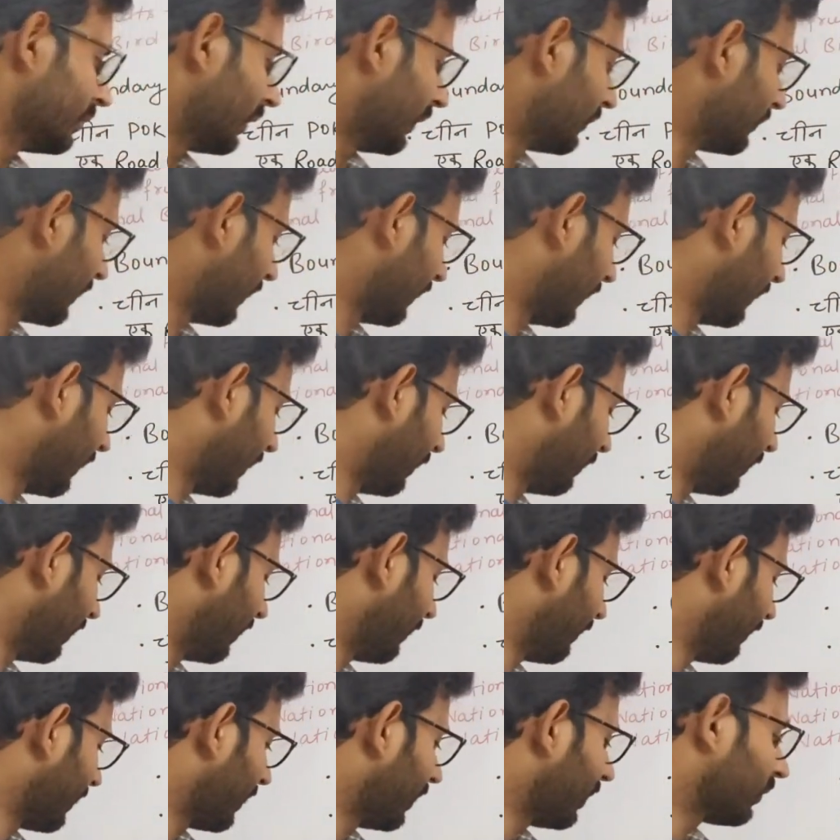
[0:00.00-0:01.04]
जनसंख्या में
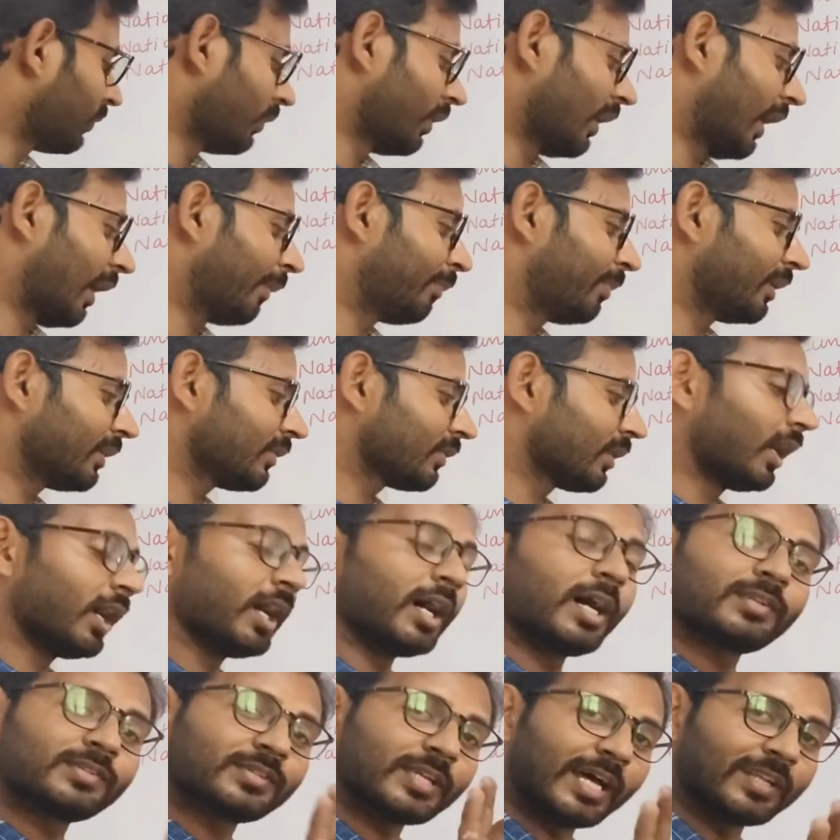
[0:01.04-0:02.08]
तो यहाँ पे
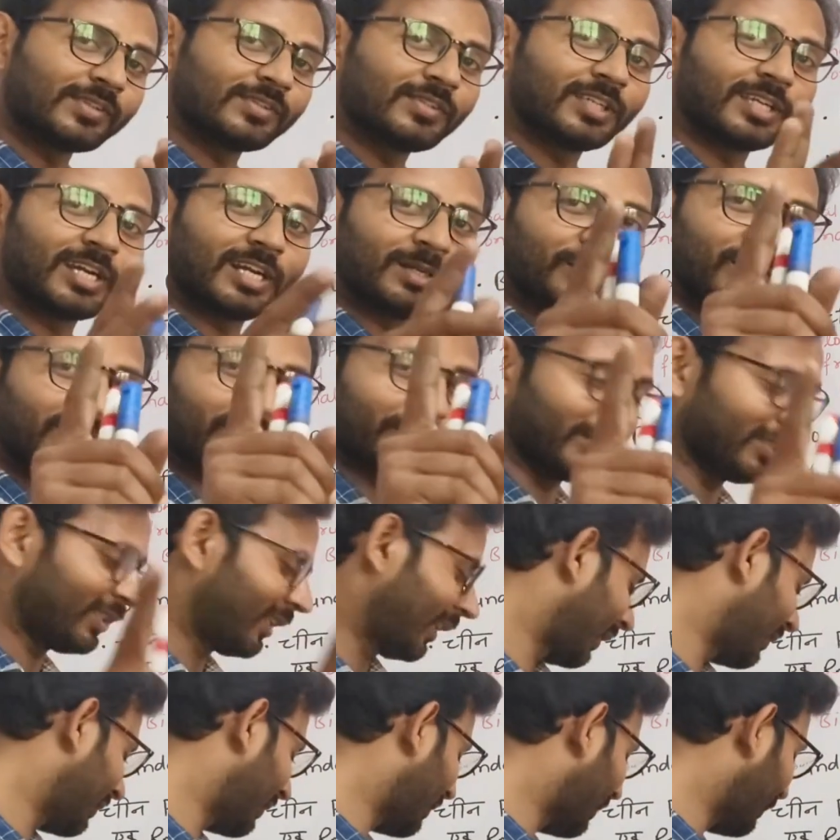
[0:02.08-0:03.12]
हर सात सेकंड में एक
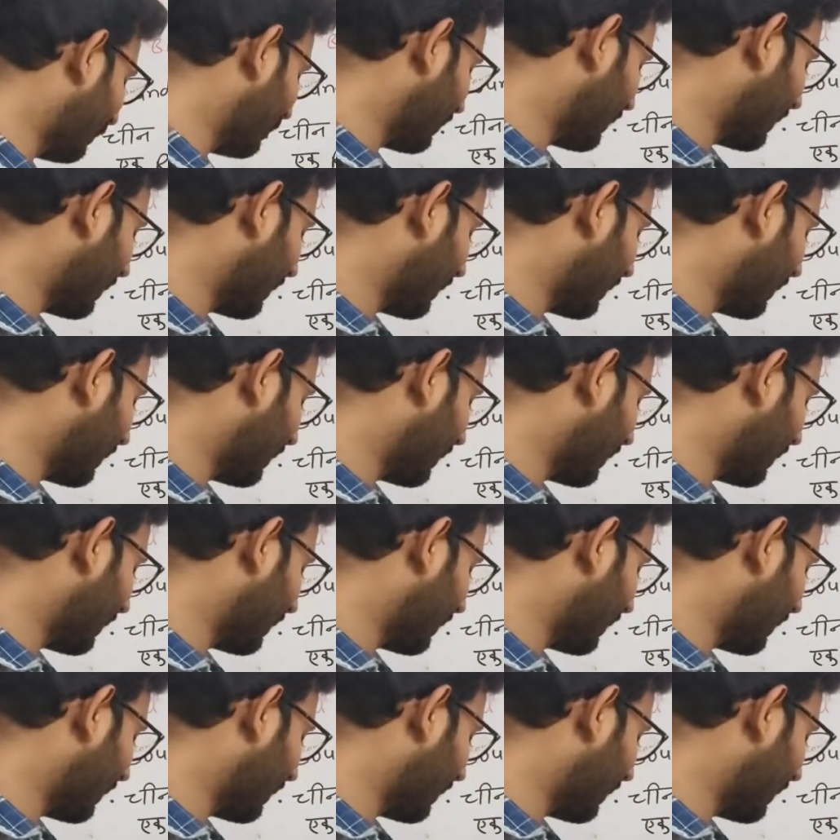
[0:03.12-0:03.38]
बच्चा का जन्म